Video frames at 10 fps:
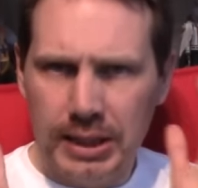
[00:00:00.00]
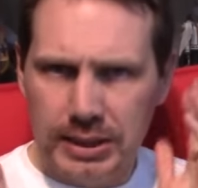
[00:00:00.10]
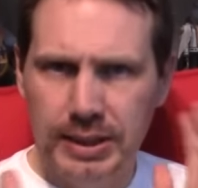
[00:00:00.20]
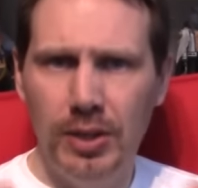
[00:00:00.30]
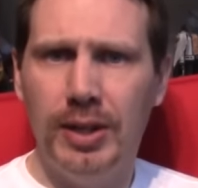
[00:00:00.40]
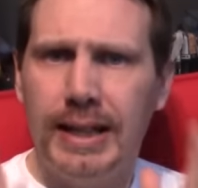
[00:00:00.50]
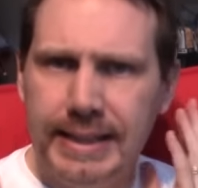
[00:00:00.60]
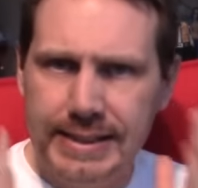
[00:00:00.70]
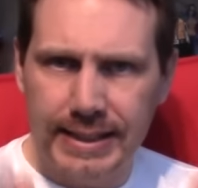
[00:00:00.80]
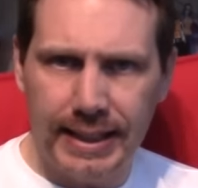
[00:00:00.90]
S'il y en a
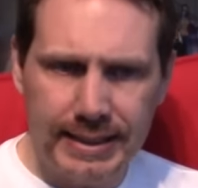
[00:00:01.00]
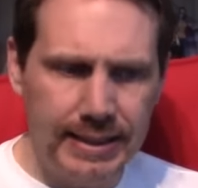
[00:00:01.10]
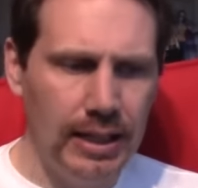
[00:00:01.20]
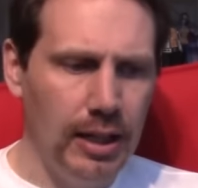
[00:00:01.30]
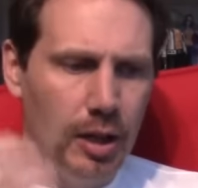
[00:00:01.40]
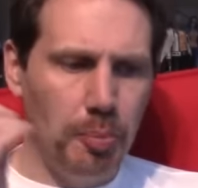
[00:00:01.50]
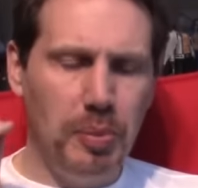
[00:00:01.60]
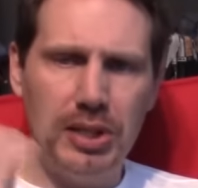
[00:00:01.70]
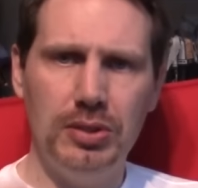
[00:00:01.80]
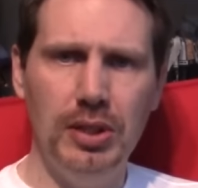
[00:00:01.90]
qui stressent,
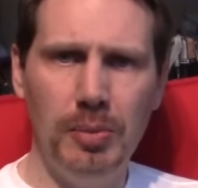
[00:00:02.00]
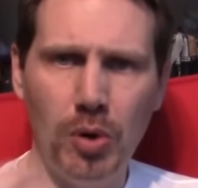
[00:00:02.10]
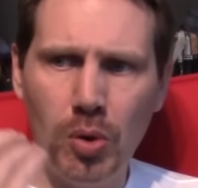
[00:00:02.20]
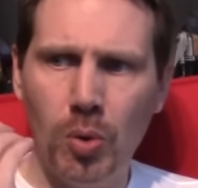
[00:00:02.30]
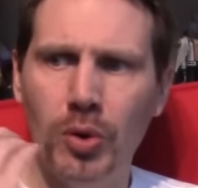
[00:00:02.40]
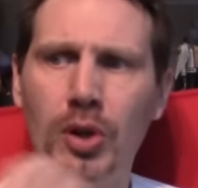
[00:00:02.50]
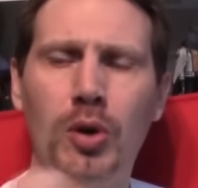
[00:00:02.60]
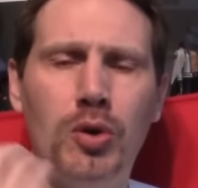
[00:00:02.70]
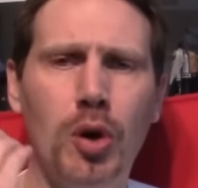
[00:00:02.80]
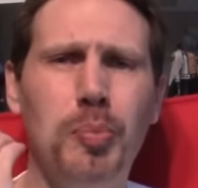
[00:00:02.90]
personnellement, on en a
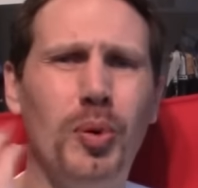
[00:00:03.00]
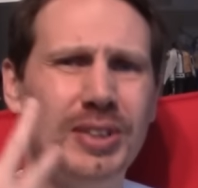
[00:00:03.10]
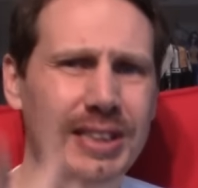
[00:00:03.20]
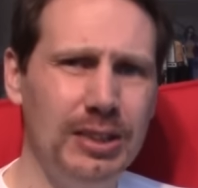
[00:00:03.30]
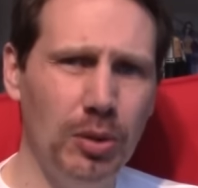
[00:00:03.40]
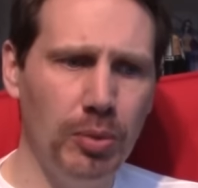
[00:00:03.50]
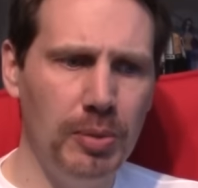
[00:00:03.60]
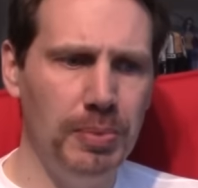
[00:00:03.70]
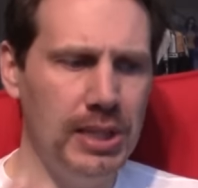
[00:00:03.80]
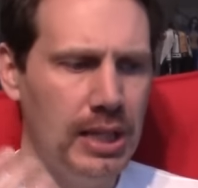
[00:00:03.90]
encore pour 10 ans de
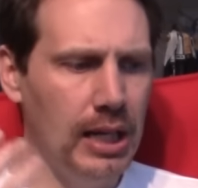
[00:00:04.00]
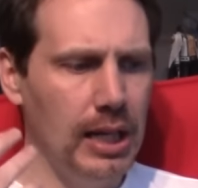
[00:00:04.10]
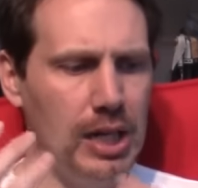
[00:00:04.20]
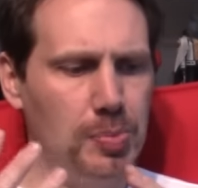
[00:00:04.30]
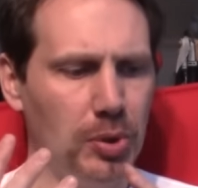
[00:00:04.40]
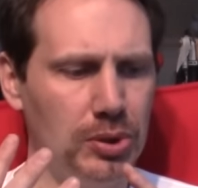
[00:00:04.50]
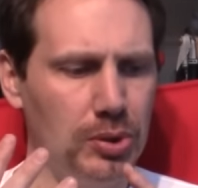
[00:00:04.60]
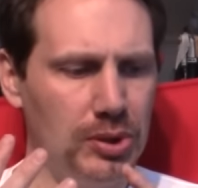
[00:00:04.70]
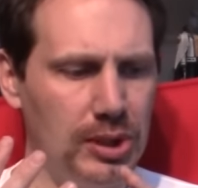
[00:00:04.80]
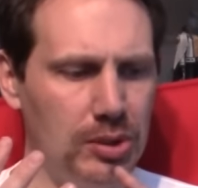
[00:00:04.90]
One Piece et je pense
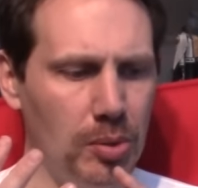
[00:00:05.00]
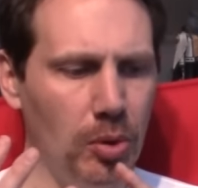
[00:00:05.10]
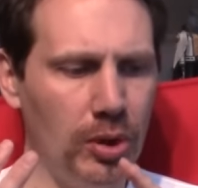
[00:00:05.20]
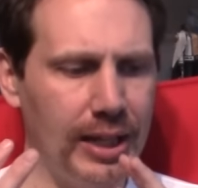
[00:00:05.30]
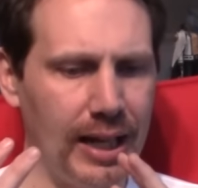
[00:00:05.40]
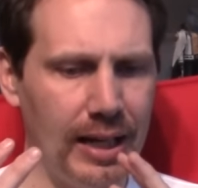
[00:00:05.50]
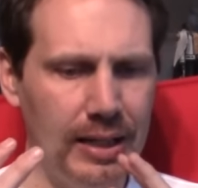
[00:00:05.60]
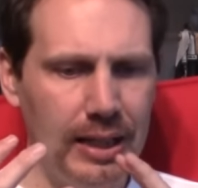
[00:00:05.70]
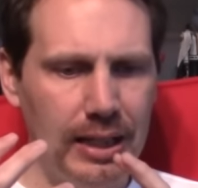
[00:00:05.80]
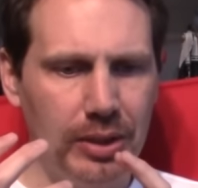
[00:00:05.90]
que c'est seulement qu'un
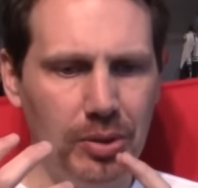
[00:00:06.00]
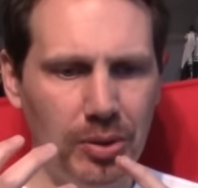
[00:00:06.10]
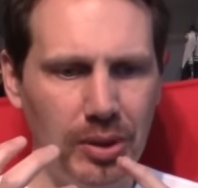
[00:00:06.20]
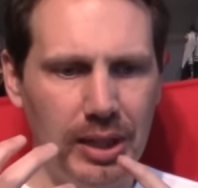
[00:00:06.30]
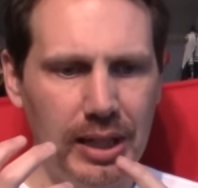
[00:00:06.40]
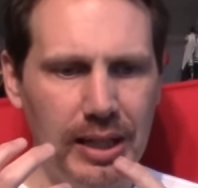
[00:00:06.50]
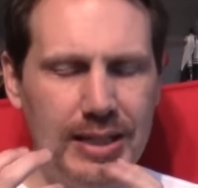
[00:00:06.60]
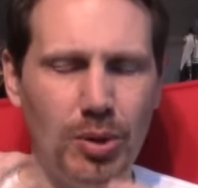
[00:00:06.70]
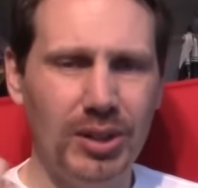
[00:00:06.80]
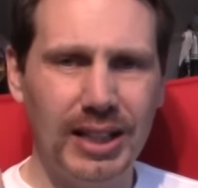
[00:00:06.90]
que
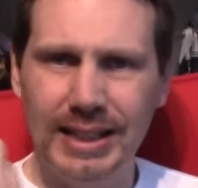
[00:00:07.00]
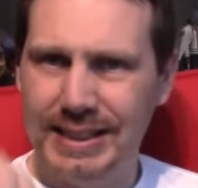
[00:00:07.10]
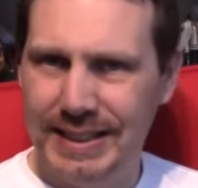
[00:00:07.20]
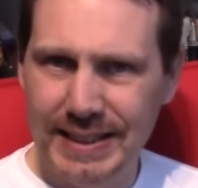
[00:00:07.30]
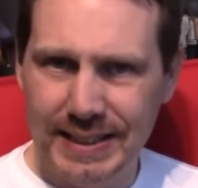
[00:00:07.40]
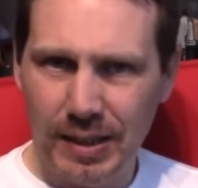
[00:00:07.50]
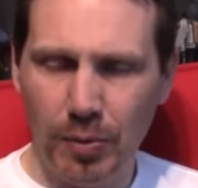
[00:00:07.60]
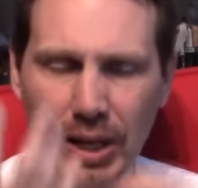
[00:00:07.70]
sont en train de teaser.